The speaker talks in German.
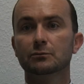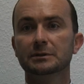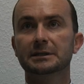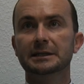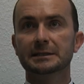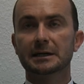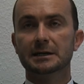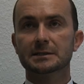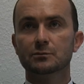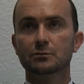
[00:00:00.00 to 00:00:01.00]
und dient
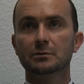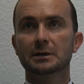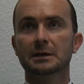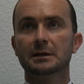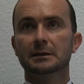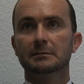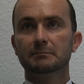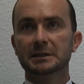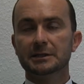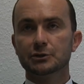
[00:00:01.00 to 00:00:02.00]
dazu,
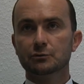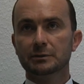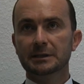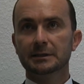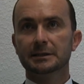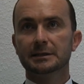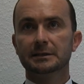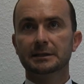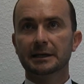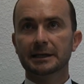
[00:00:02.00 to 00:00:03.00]
mit den Studierenden
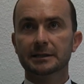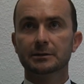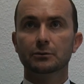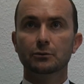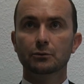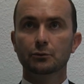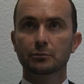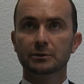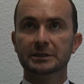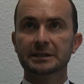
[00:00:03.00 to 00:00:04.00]
direkt
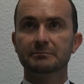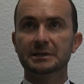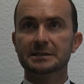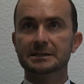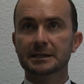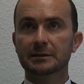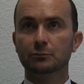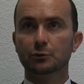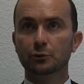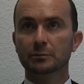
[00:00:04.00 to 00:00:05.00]
über den PC
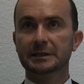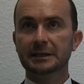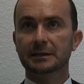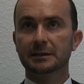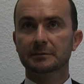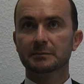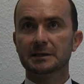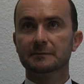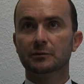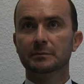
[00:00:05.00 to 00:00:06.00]
und über die
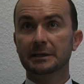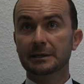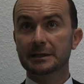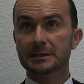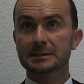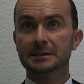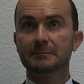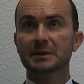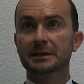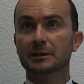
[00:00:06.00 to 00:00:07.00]
Lernplattform ILIAS
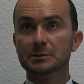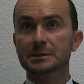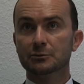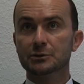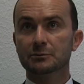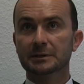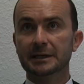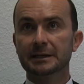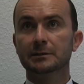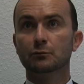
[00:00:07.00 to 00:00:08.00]
in Austausch zu
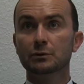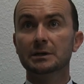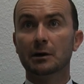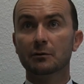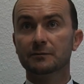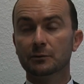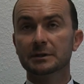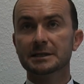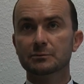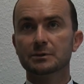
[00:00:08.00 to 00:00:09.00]
treten und auch
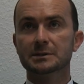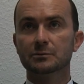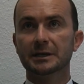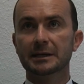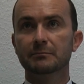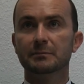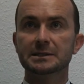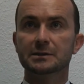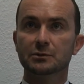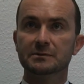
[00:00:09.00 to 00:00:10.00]
Vorlesungen zu geben
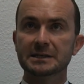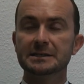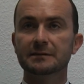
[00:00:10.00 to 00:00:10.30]
bzw.